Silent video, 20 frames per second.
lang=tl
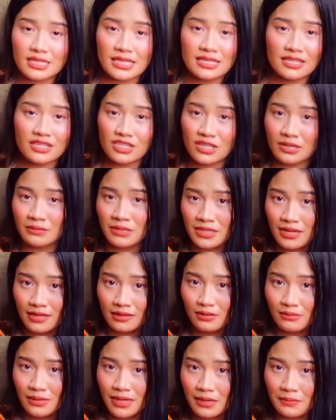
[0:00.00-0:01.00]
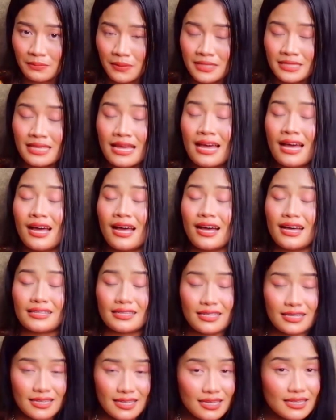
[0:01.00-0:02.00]
Hindi siya masyadong manipis at
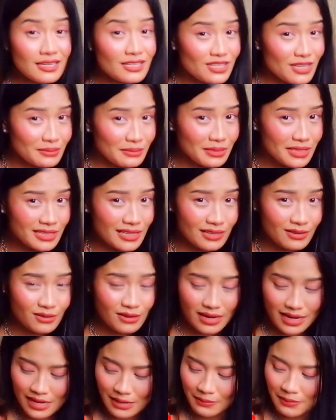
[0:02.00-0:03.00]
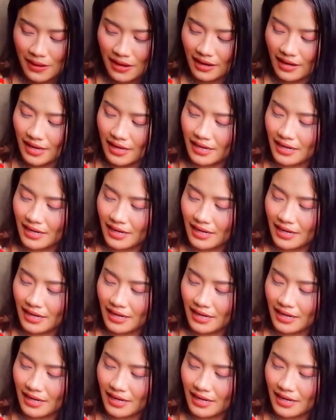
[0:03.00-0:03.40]
hindi din siya masyadong kakapalan